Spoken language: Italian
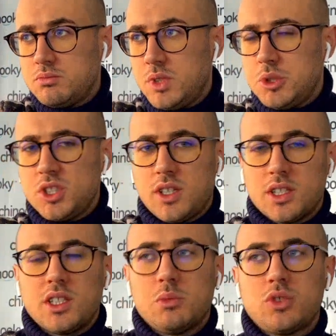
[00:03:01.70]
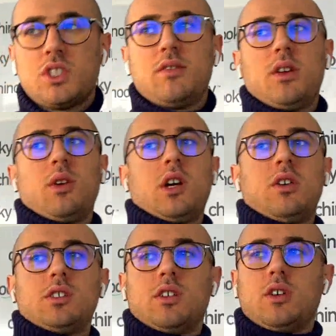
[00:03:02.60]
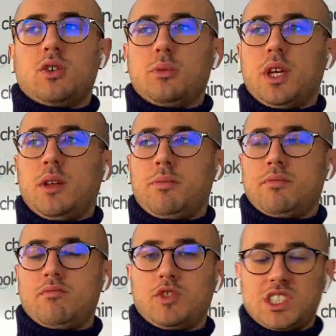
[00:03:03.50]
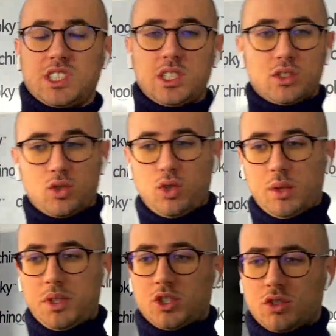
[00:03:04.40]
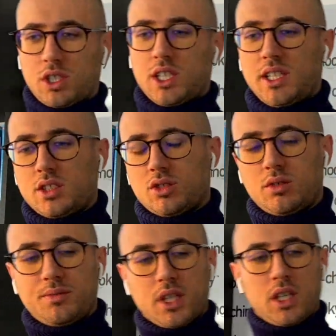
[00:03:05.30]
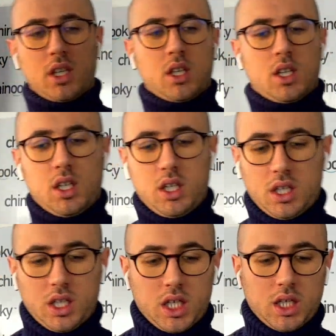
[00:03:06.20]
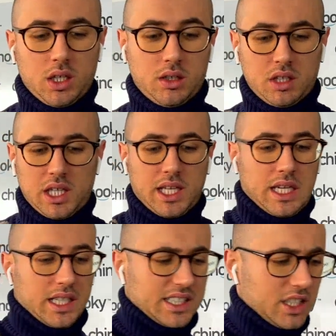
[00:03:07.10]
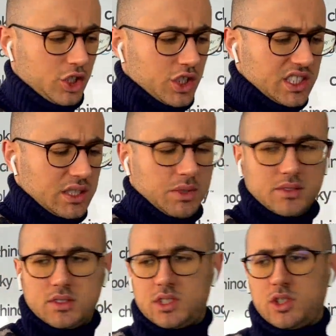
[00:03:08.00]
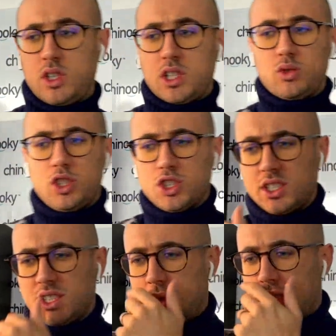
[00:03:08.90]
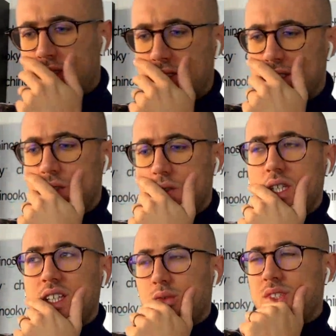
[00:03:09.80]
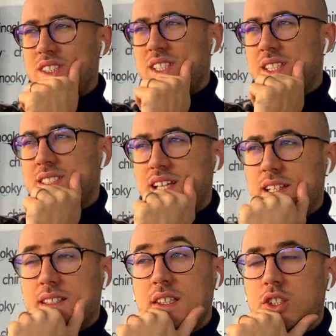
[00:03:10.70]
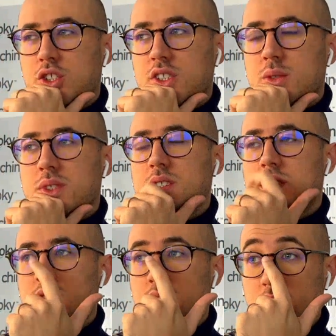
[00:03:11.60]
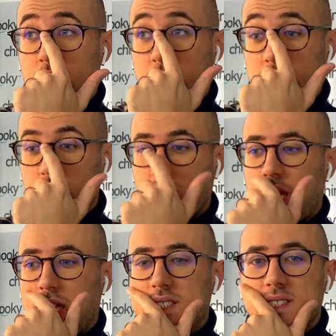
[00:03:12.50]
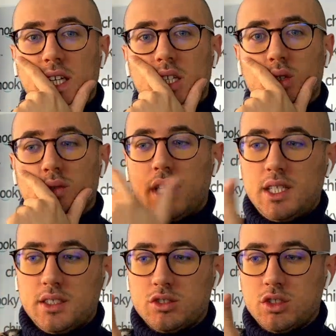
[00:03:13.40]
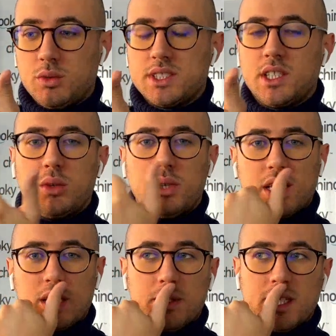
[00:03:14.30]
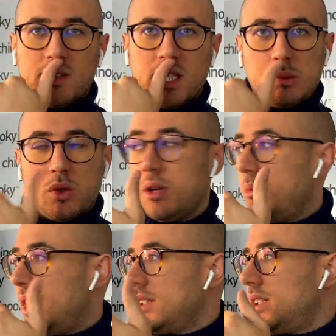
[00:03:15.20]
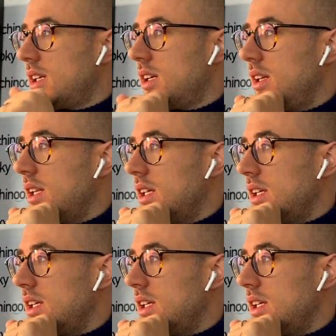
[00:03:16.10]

Mi piaceva un attimo osservare una cosa, no? come gestisco le mie giornate. Adesso eh, è la tredicesima, se non la dodicesima sessione, questa è la tredicesima sessione che sto analizzando dall'inizio di quest'anno, ma chiaramente vedremo che il pattern